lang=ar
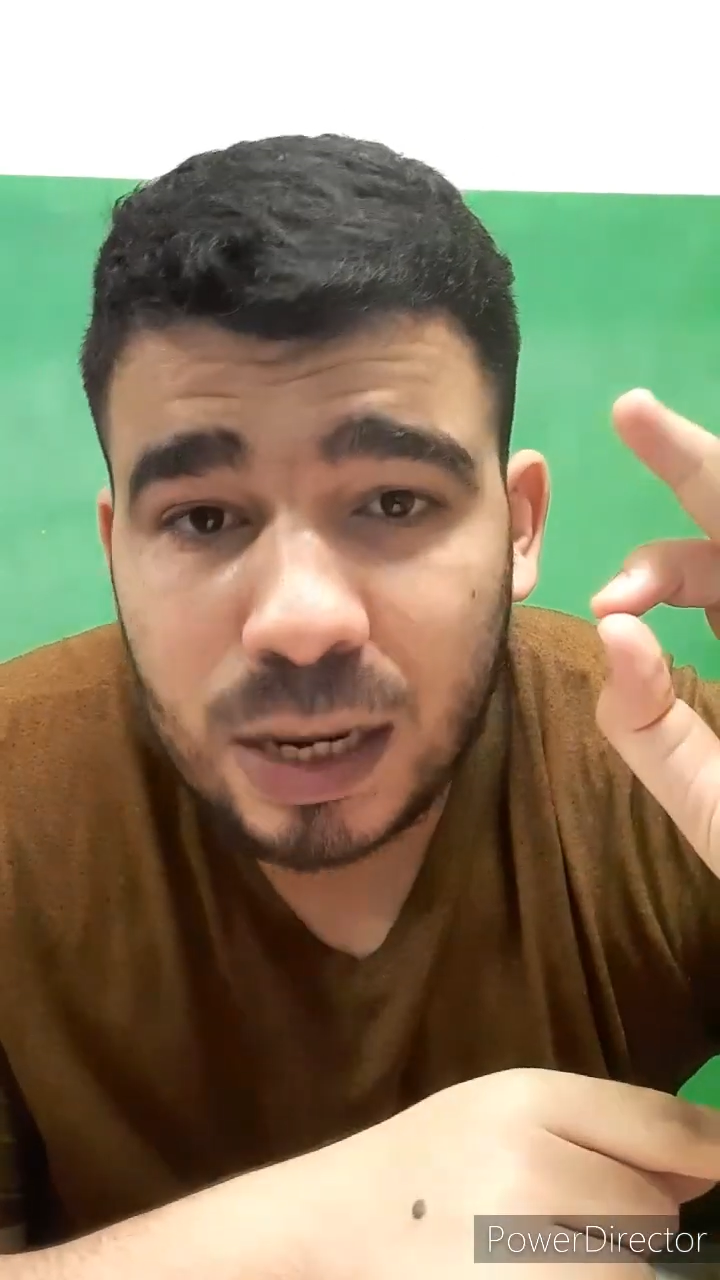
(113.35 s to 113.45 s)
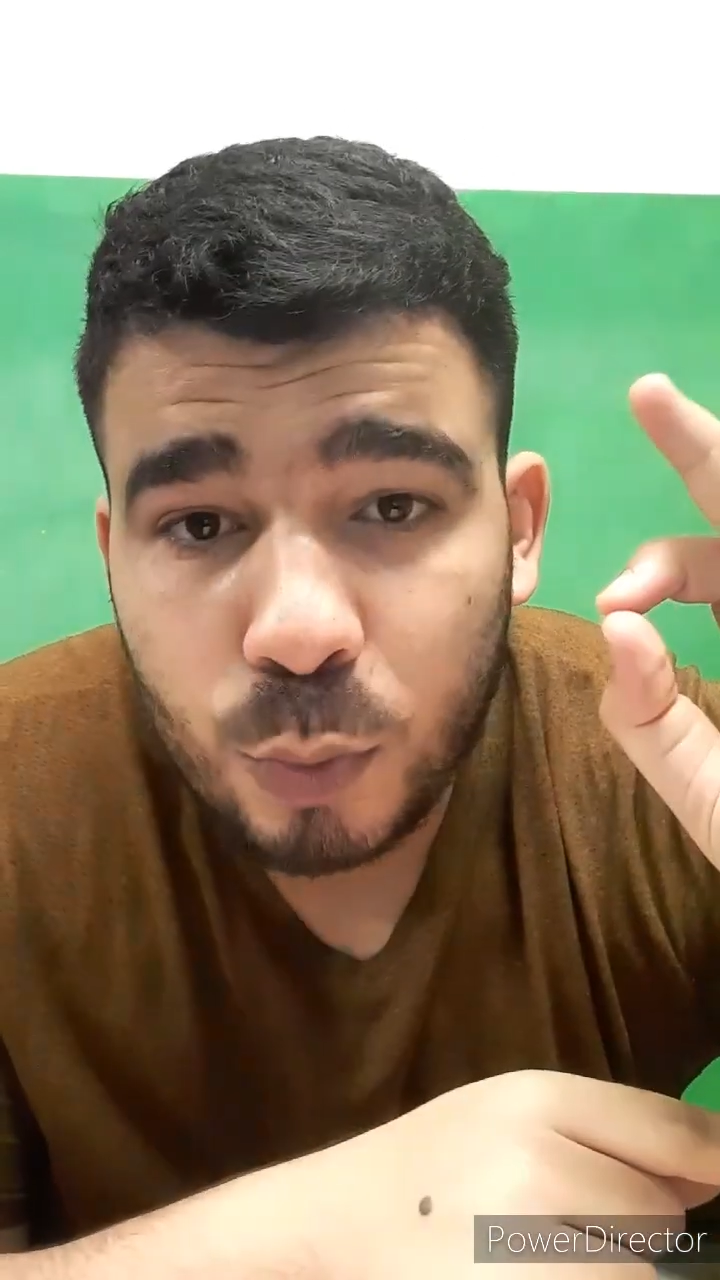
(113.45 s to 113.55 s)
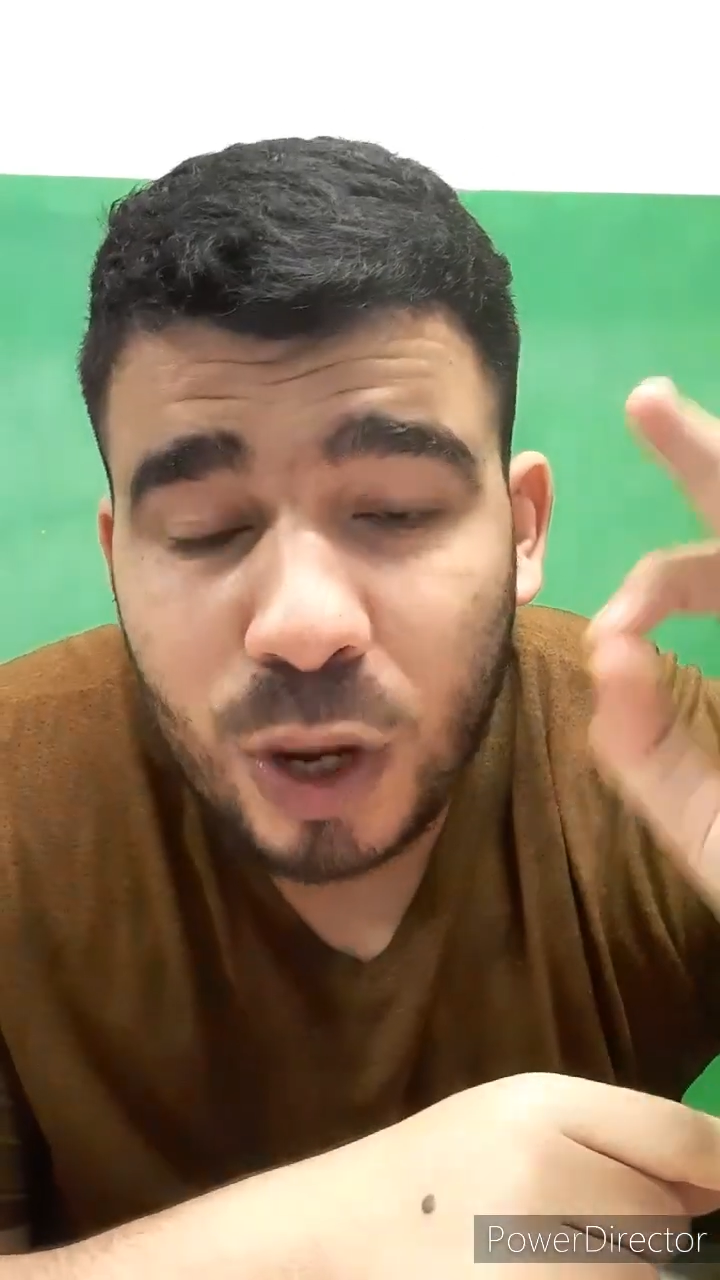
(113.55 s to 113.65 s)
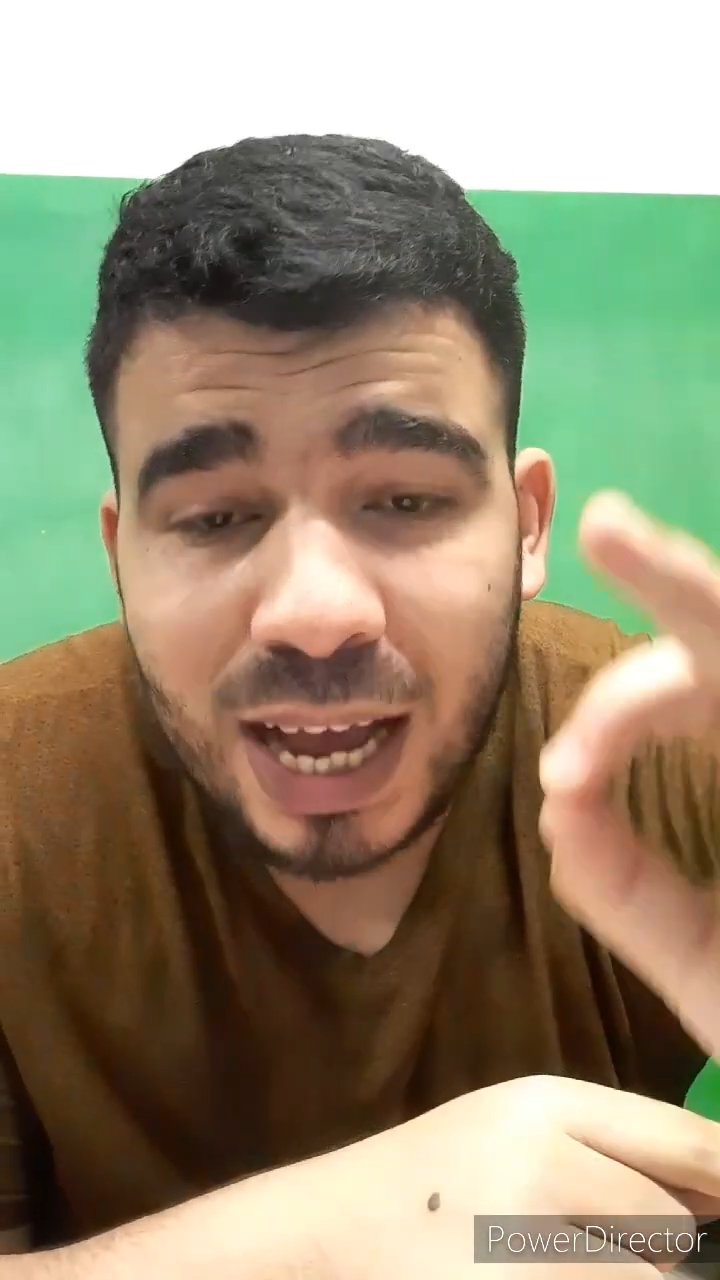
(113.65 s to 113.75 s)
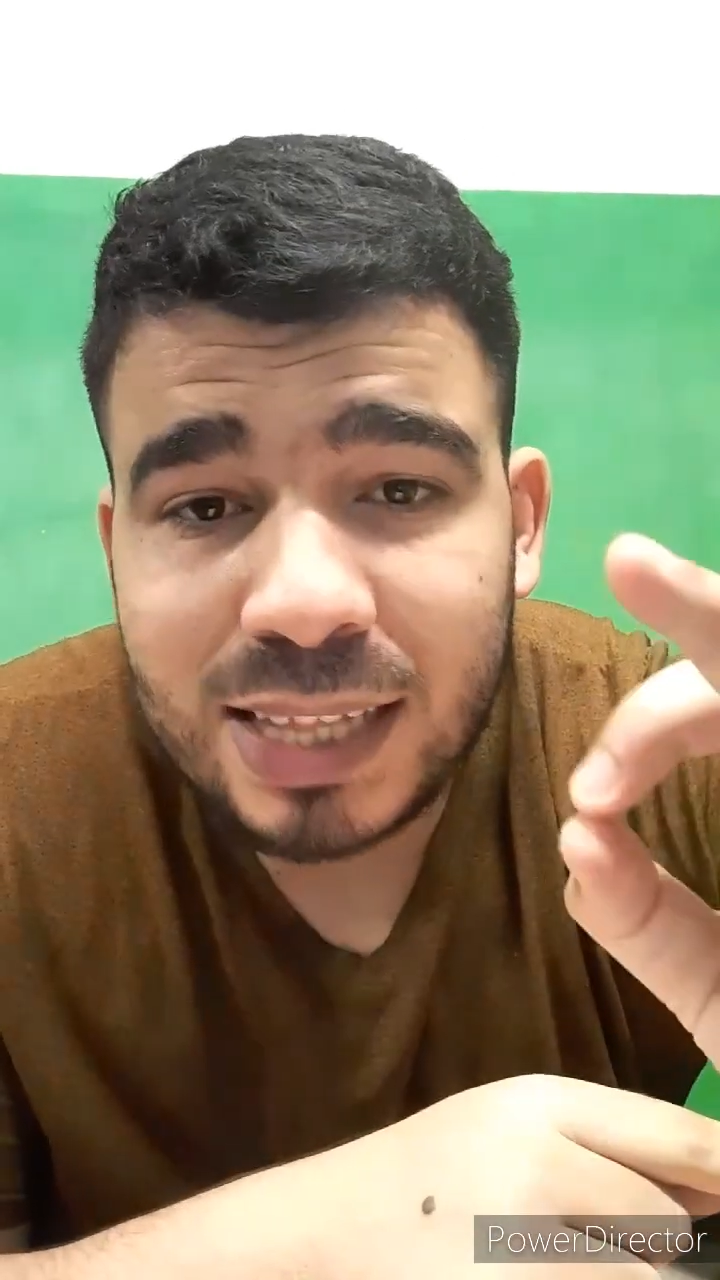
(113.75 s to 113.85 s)

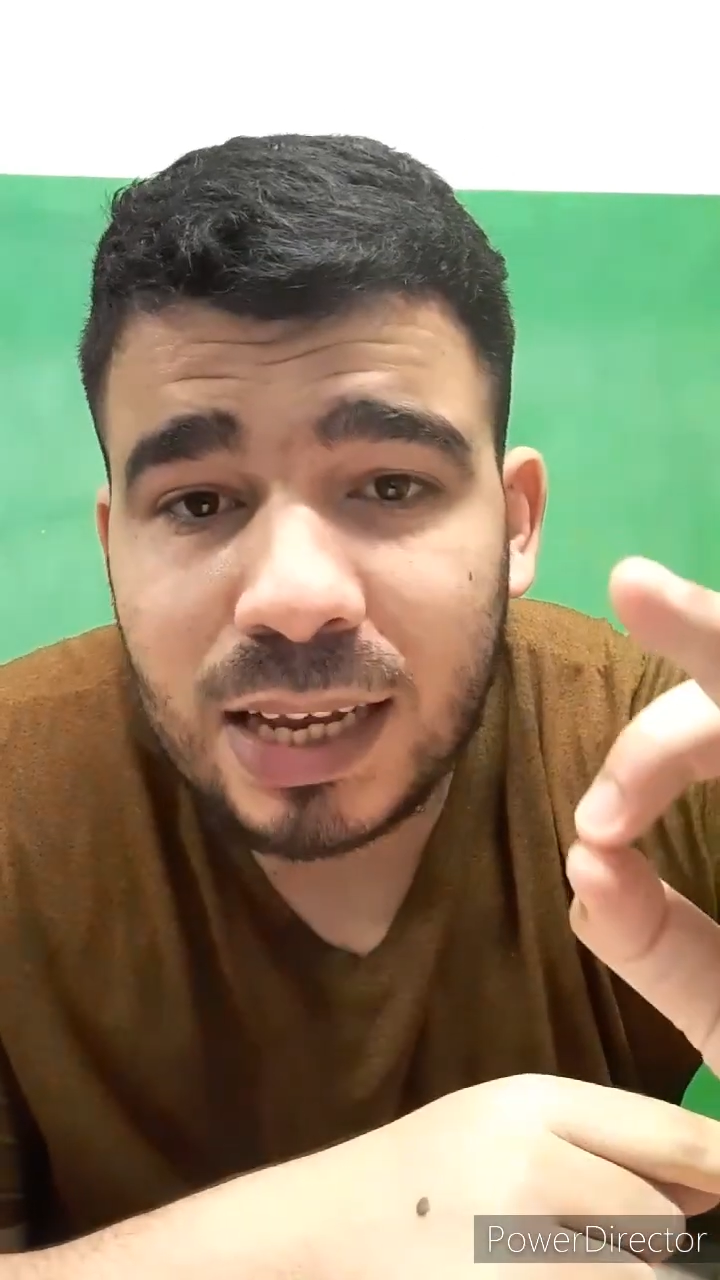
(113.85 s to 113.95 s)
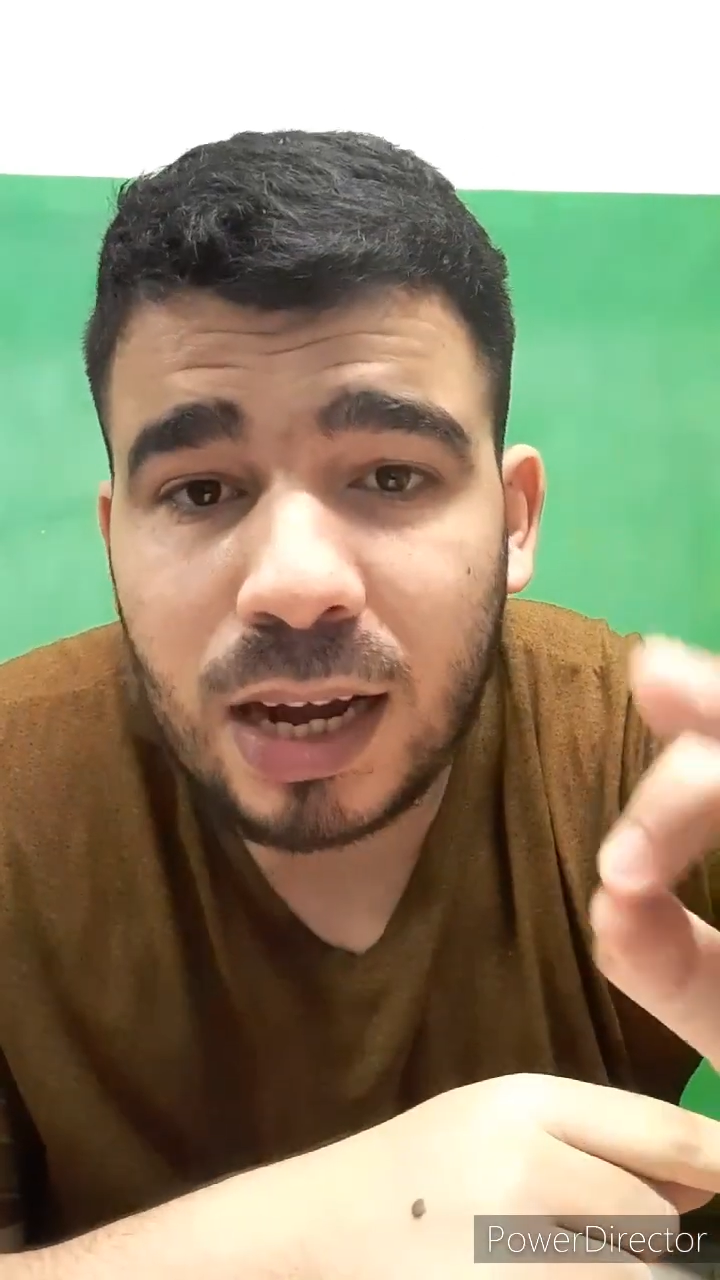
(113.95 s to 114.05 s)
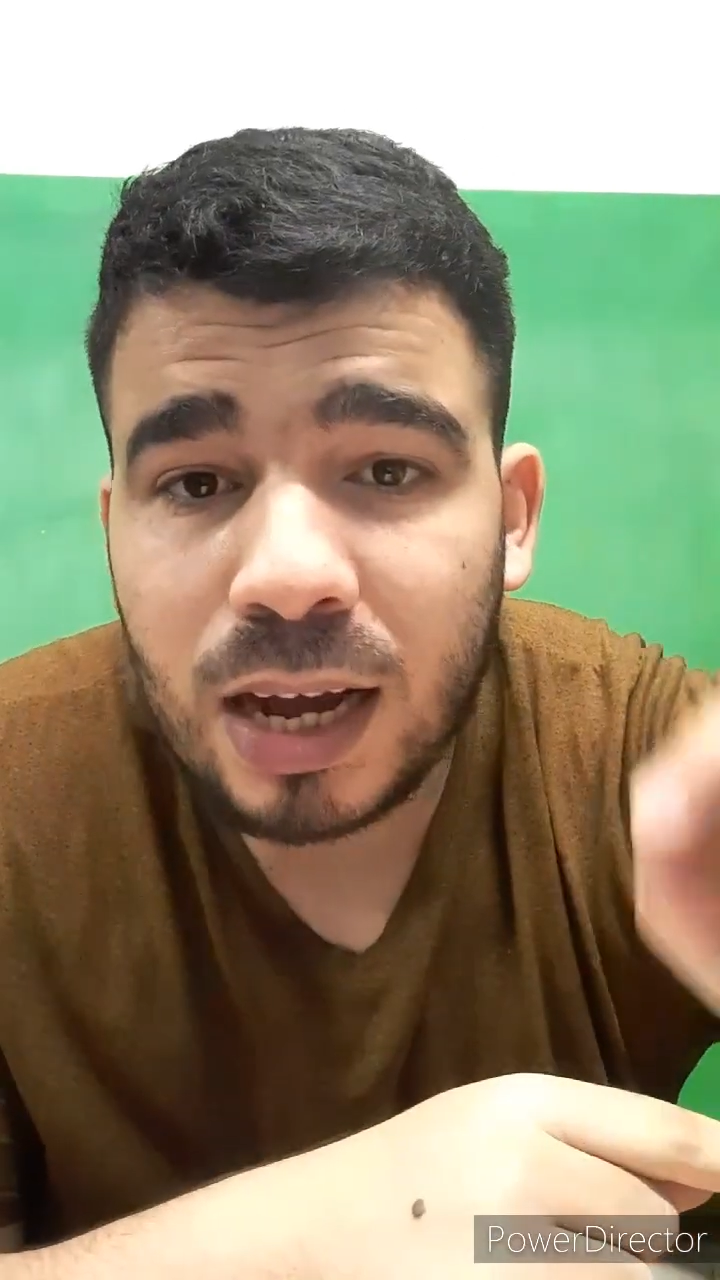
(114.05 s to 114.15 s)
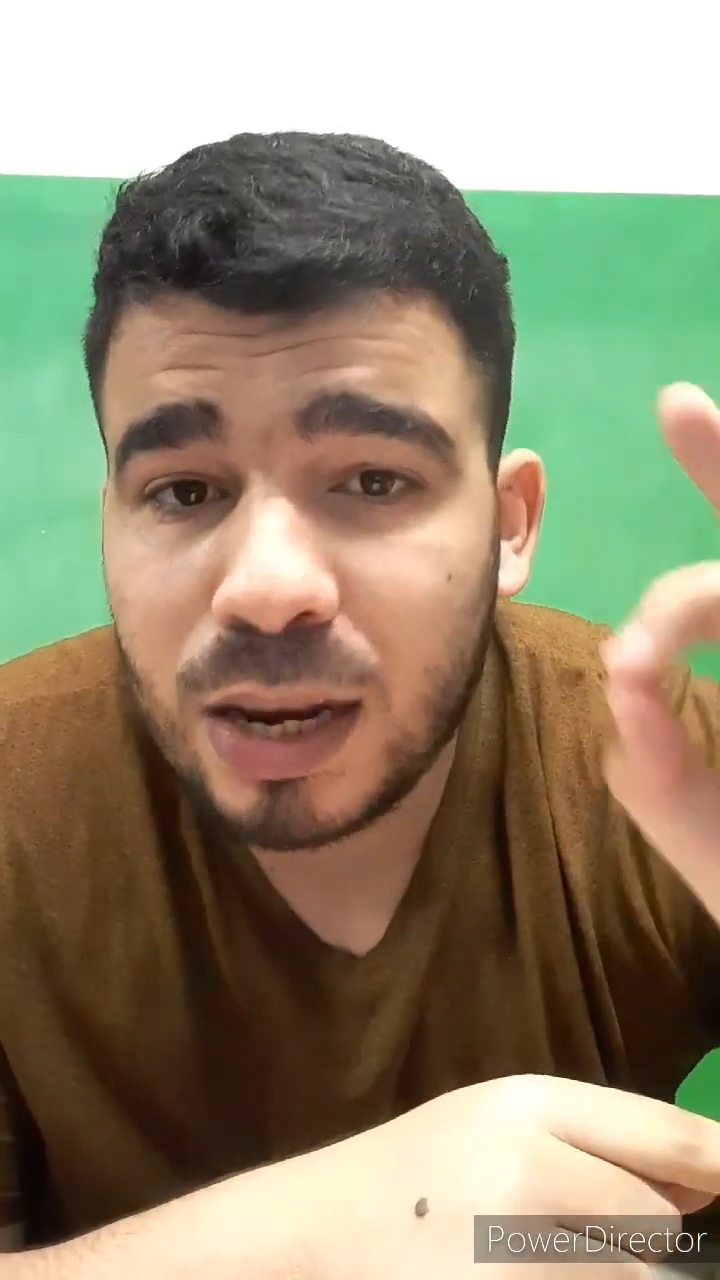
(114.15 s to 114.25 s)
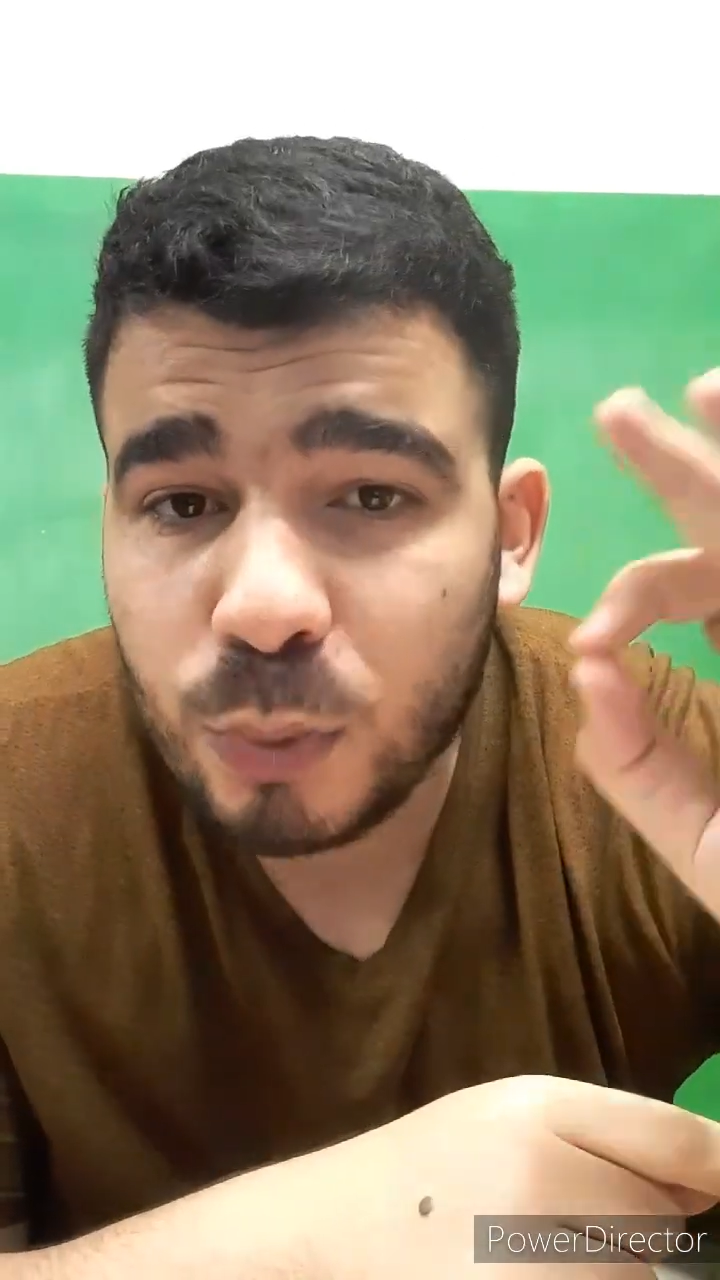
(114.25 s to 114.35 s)
المعادلة